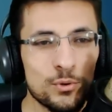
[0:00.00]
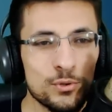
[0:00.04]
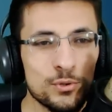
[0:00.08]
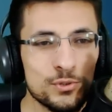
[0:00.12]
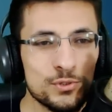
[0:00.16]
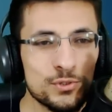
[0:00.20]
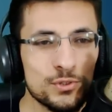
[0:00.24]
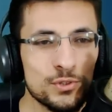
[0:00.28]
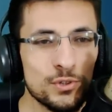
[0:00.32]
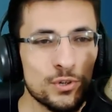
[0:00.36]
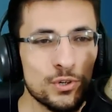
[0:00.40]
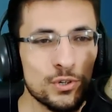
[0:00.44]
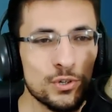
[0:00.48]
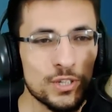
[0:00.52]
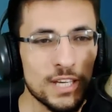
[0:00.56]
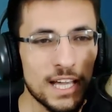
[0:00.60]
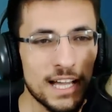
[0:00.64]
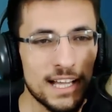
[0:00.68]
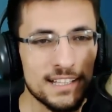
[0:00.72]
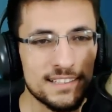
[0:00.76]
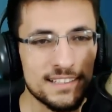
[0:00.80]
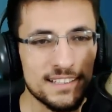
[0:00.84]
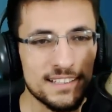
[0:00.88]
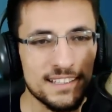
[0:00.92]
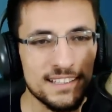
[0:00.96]
Buz ruhu Hocam,
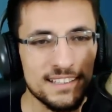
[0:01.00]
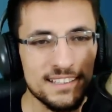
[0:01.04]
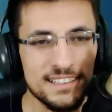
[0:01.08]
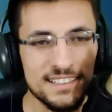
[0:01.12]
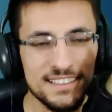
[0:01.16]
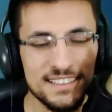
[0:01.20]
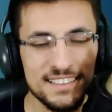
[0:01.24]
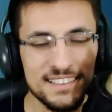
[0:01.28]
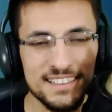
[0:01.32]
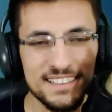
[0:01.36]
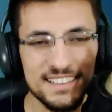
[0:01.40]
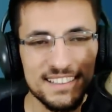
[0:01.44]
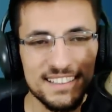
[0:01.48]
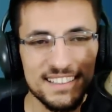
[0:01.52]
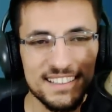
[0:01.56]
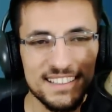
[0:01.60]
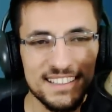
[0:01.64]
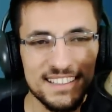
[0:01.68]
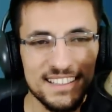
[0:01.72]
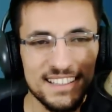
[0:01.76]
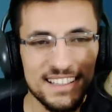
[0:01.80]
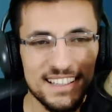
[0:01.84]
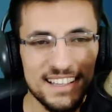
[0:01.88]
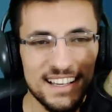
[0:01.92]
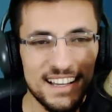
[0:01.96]
geldi. ya.
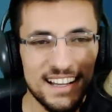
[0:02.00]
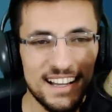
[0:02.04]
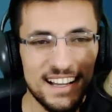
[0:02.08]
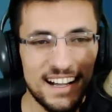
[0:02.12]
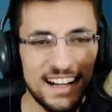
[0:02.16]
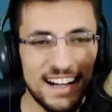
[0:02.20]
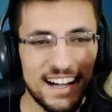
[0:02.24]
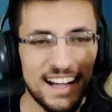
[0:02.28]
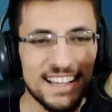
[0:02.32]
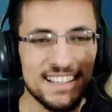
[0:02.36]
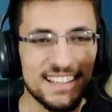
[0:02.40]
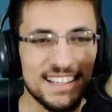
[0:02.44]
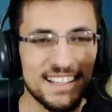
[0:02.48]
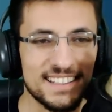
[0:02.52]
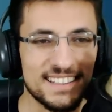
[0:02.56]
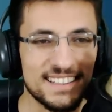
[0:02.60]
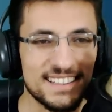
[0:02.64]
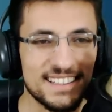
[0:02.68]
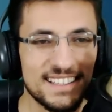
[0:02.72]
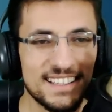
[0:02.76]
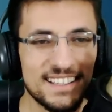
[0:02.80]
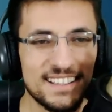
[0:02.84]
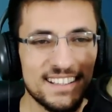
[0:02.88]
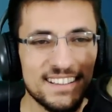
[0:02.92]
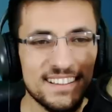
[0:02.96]
Aynen.
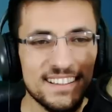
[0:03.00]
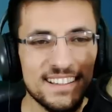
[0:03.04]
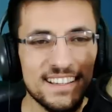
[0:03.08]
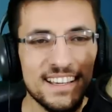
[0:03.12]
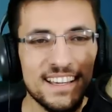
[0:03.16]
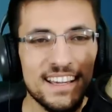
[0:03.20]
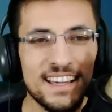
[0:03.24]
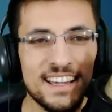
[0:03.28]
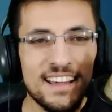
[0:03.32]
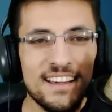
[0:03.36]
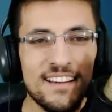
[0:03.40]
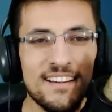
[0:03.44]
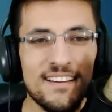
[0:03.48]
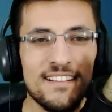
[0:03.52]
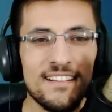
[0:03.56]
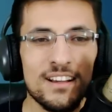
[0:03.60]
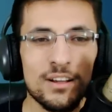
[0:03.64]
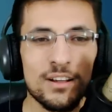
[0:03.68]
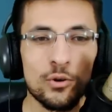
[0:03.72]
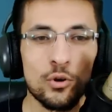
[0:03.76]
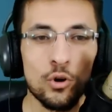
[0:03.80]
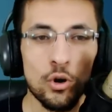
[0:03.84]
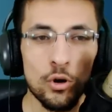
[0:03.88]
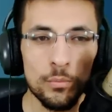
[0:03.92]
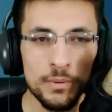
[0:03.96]

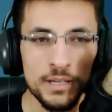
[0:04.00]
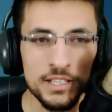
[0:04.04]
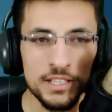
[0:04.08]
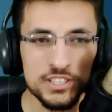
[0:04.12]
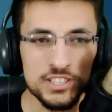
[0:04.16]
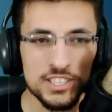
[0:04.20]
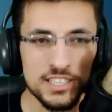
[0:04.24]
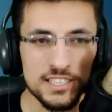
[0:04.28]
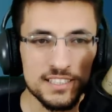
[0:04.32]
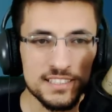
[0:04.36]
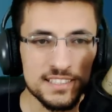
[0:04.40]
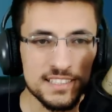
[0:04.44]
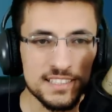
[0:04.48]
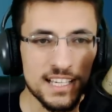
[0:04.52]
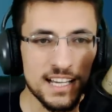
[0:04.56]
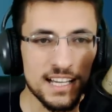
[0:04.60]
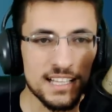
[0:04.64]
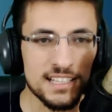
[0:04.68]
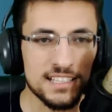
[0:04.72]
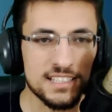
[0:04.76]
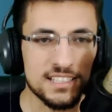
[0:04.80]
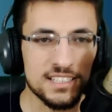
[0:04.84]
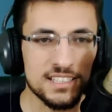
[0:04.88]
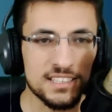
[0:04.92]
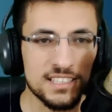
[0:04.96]
Goblin çetesi
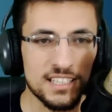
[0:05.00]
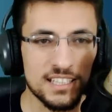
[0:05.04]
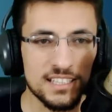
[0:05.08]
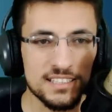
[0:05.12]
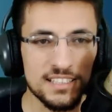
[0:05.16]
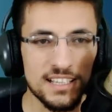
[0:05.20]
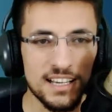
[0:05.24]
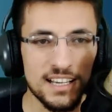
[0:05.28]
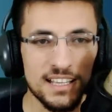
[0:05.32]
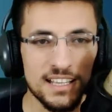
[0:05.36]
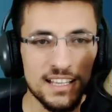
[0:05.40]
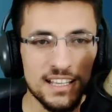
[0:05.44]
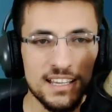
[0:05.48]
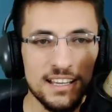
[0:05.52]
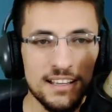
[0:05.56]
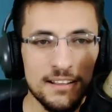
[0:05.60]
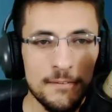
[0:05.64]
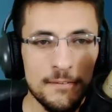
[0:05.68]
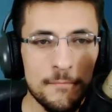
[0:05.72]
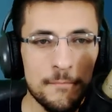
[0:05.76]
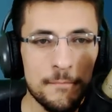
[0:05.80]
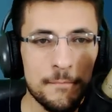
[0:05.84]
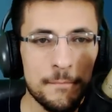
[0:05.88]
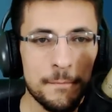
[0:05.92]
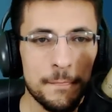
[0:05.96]
geldi. 42 tane.